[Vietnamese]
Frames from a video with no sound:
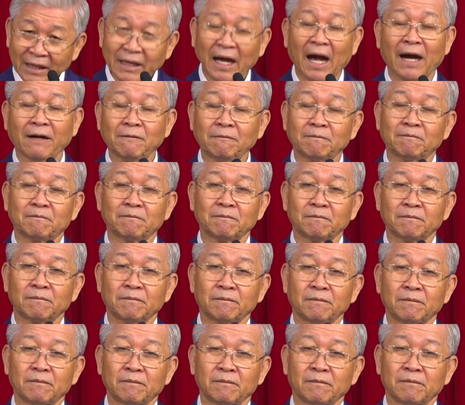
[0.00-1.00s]
thắng
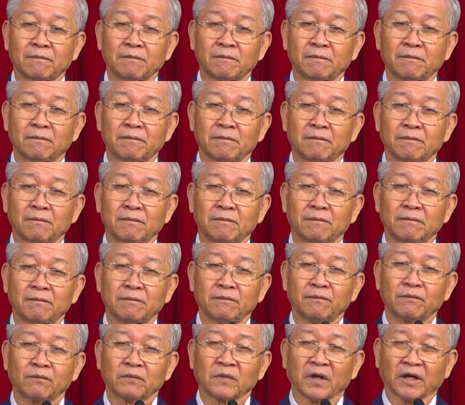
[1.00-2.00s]

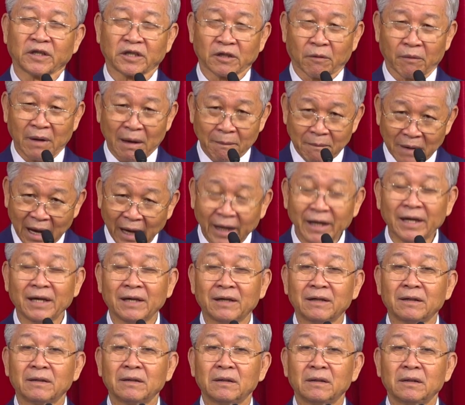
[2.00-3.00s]
thì trong năm nay
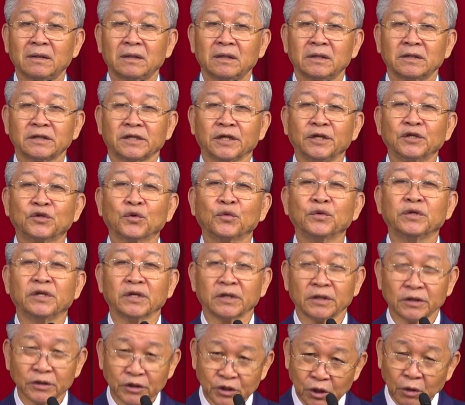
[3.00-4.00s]
Xin Chúa
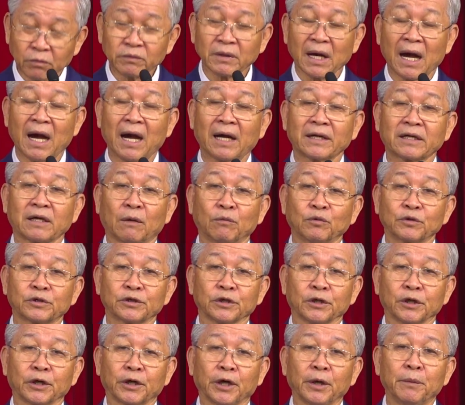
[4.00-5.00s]
giữ chúng ta trong
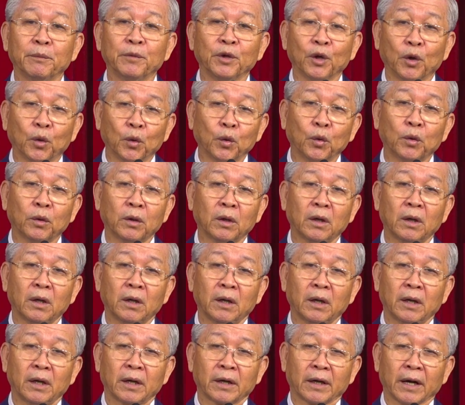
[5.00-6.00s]
sự kim nhu
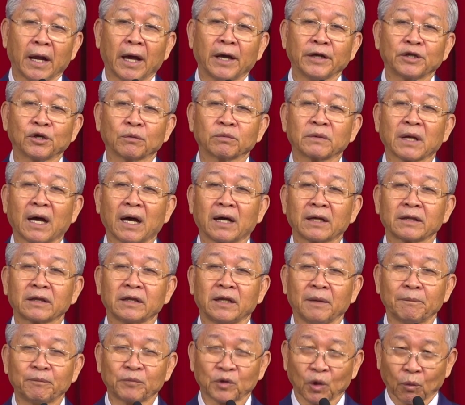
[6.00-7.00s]
để chúng ta
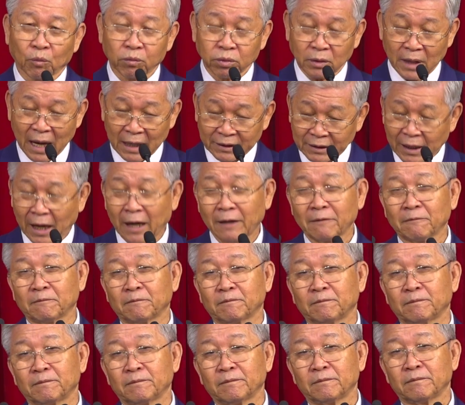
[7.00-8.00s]
tiếp tục đặt thẳng.
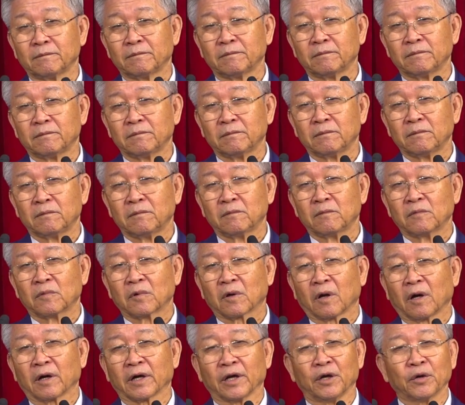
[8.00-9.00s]

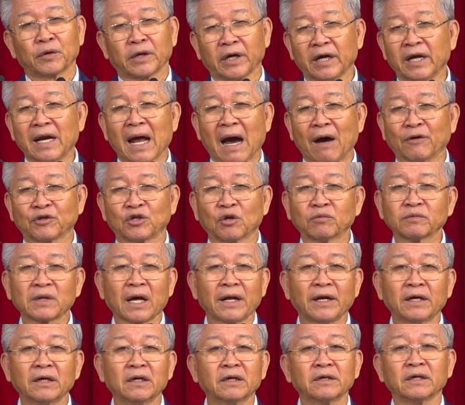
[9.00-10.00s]
Còn nếu khi nào chúng ta
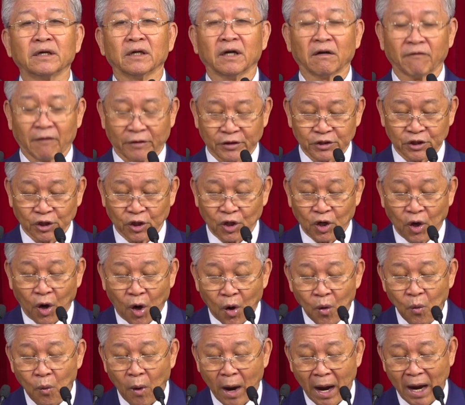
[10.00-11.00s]
nương dựa vào sự
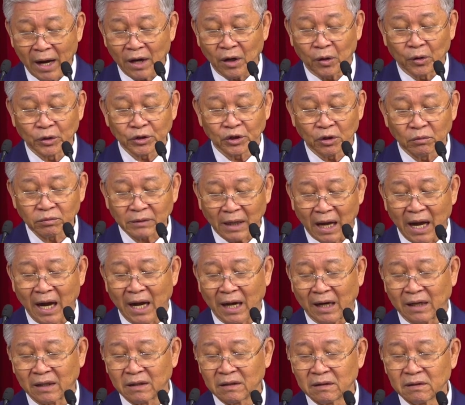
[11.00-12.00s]
khôn ngoan của chúng
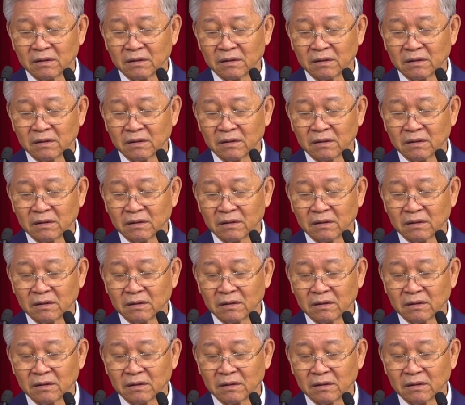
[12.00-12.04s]
ta,